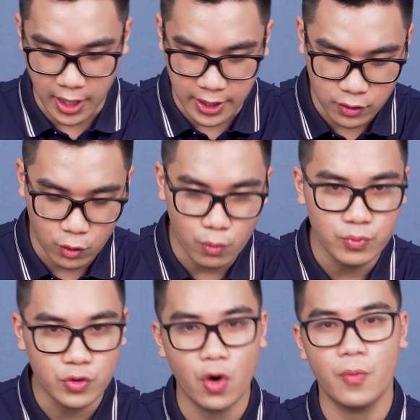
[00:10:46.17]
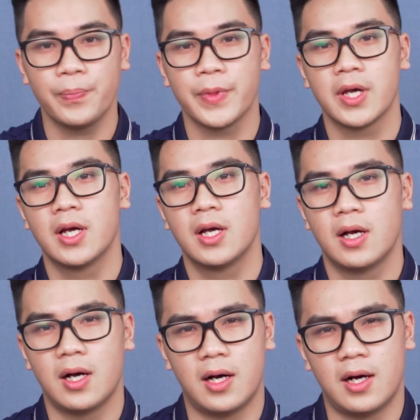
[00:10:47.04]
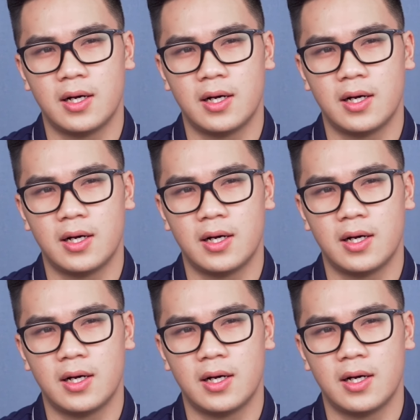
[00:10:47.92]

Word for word: cái khung nhôm uh,